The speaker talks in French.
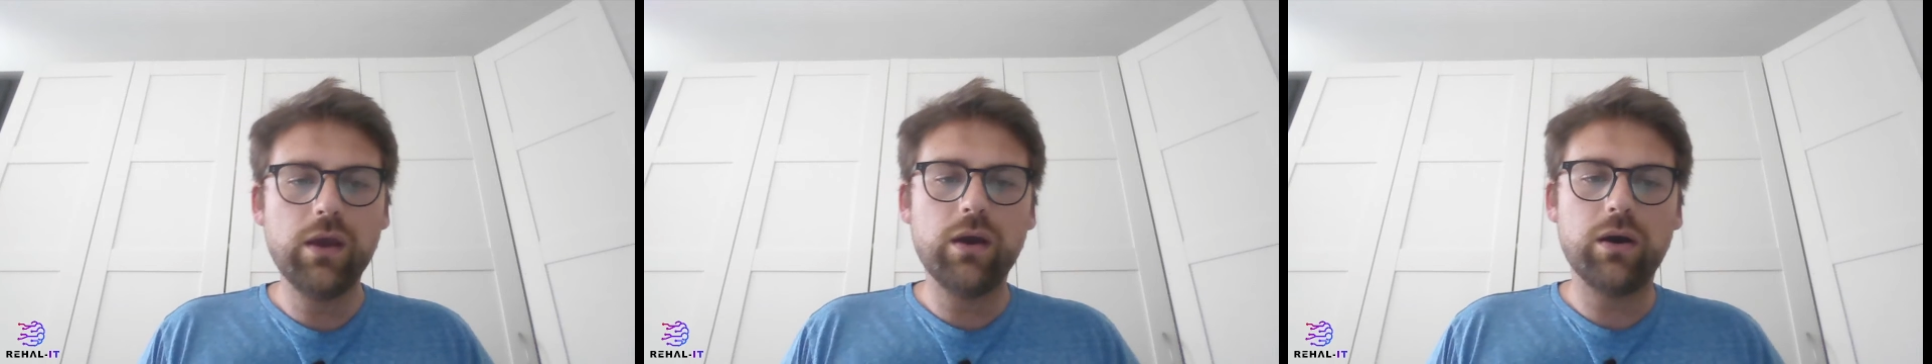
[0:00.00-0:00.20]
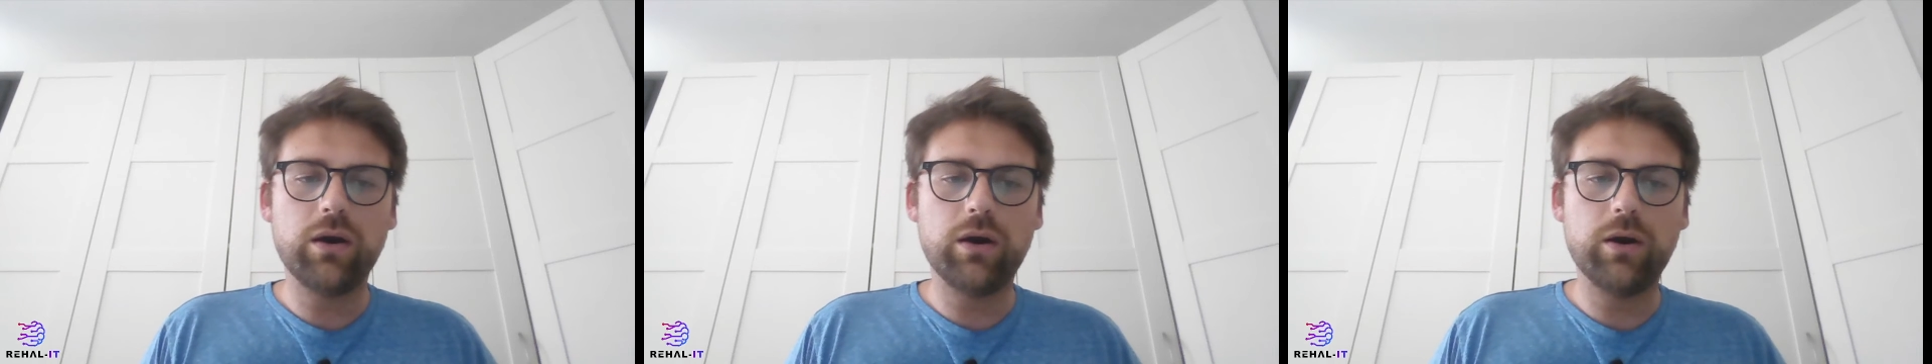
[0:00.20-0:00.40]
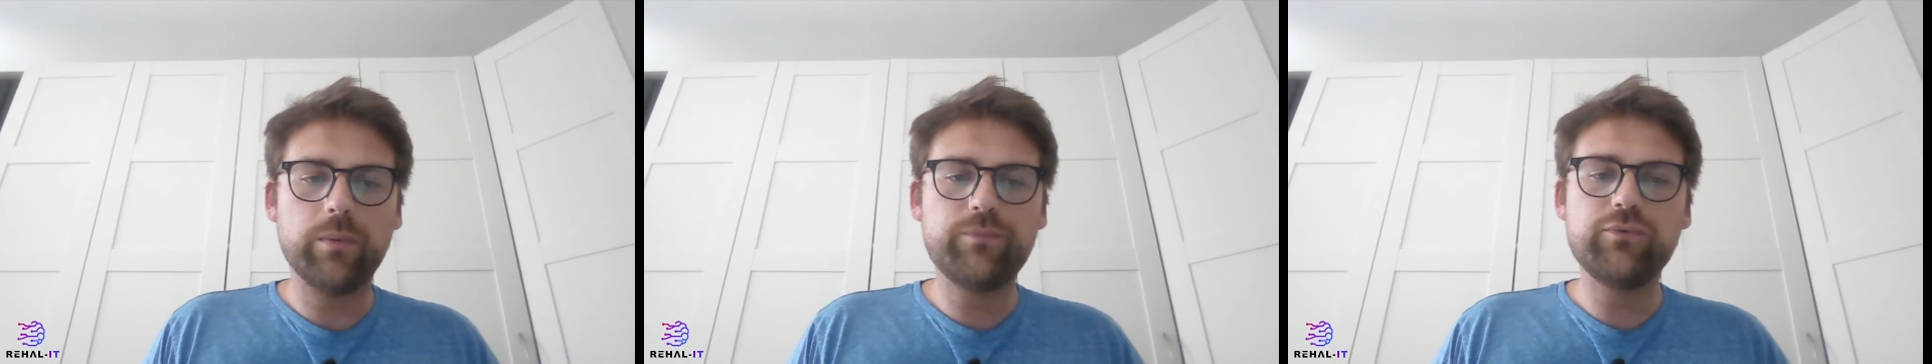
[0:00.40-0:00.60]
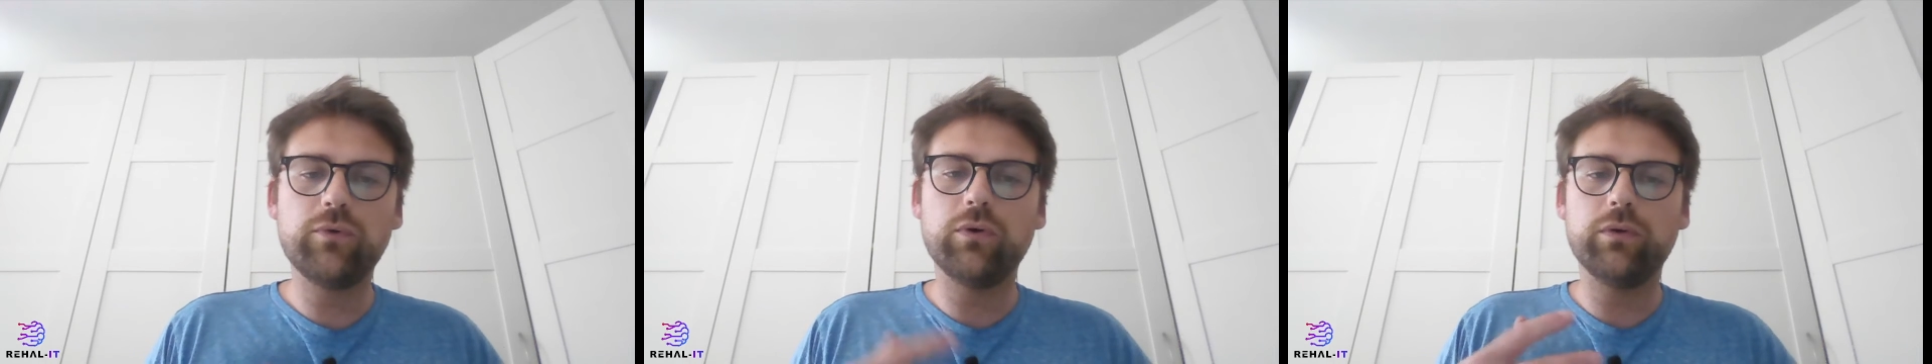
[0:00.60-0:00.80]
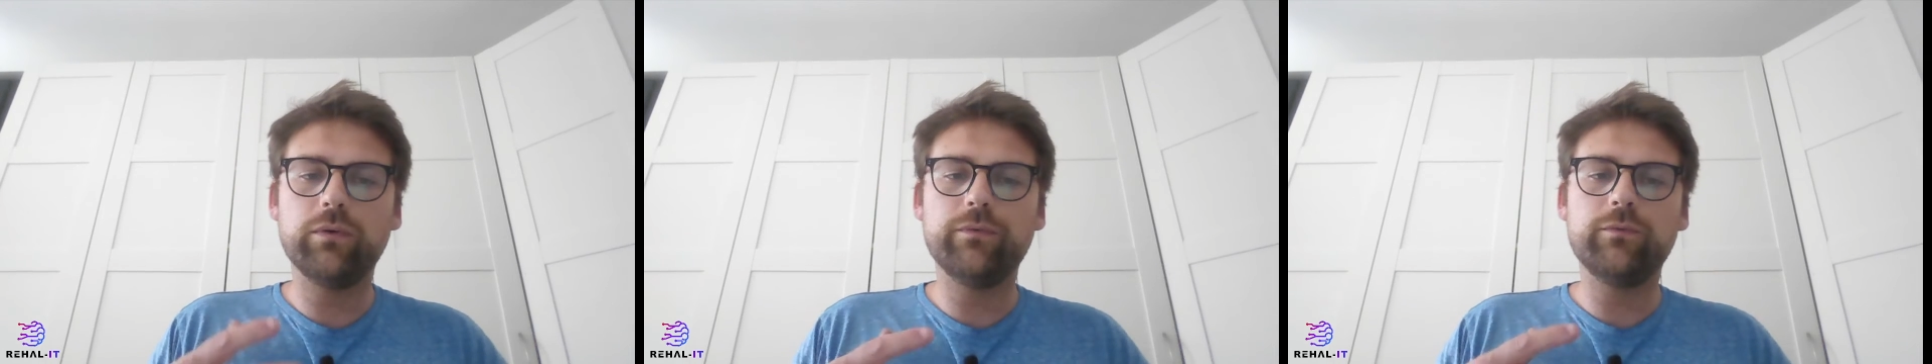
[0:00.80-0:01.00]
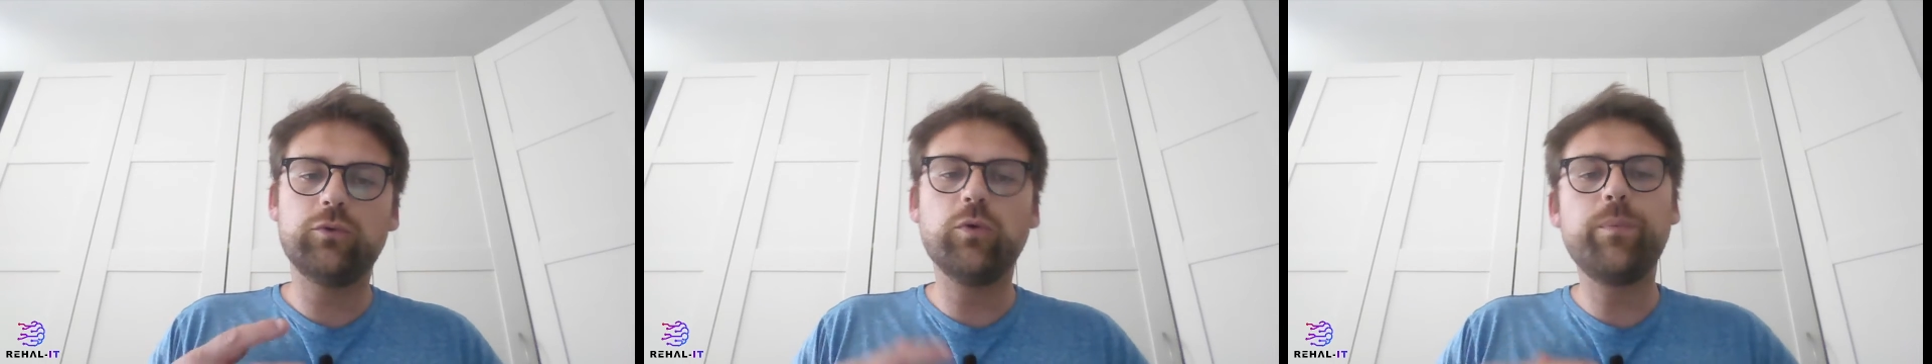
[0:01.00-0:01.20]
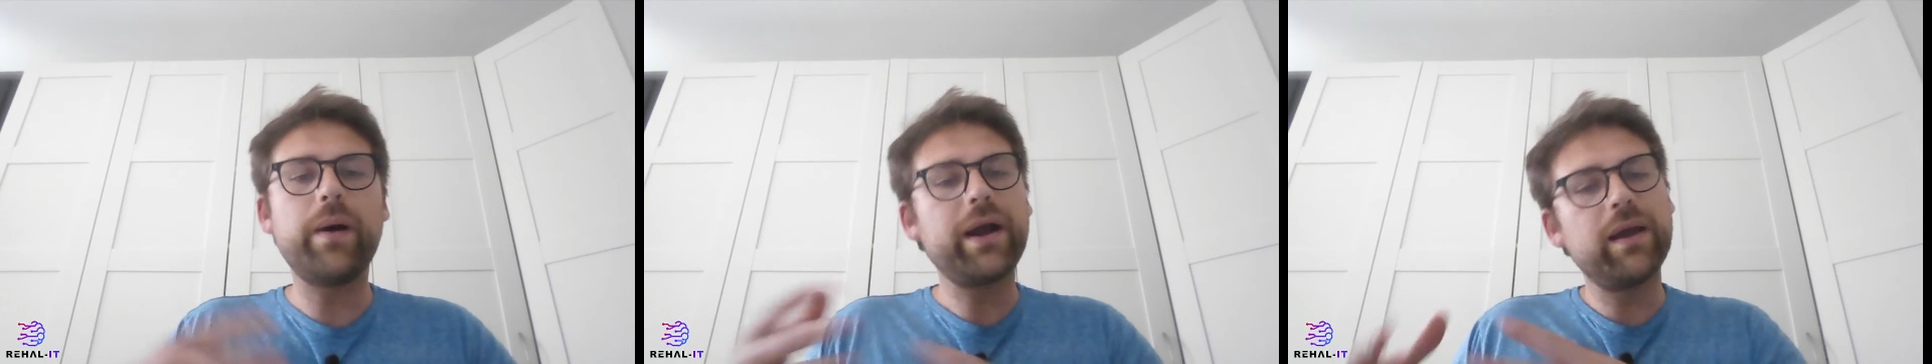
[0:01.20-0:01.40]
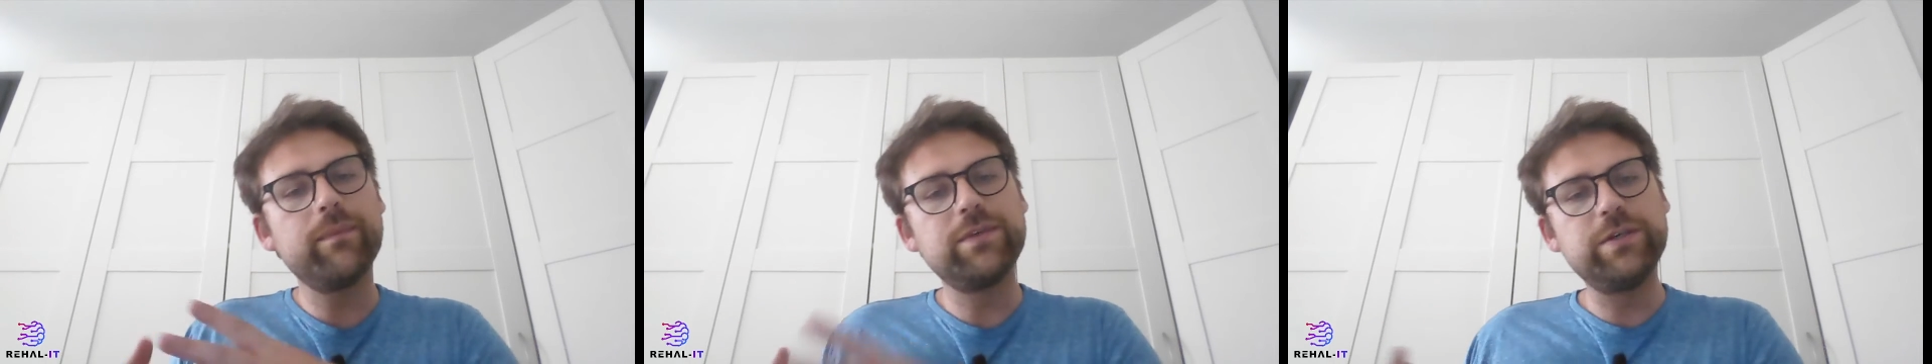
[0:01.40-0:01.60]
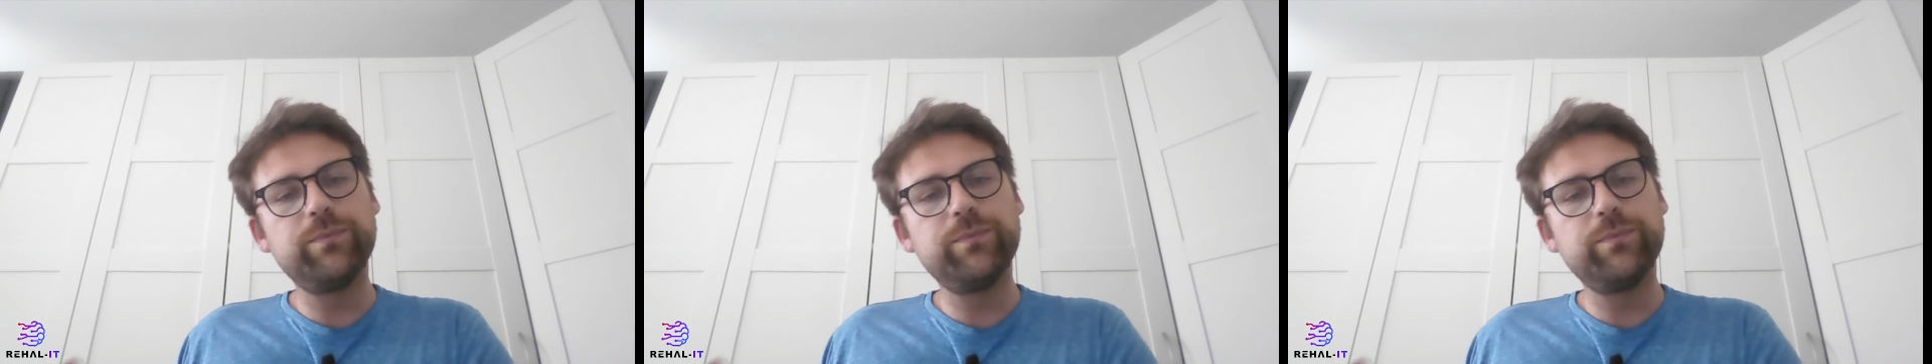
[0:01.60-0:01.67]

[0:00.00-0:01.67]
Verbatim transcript: euh, pour euh, comparer un petit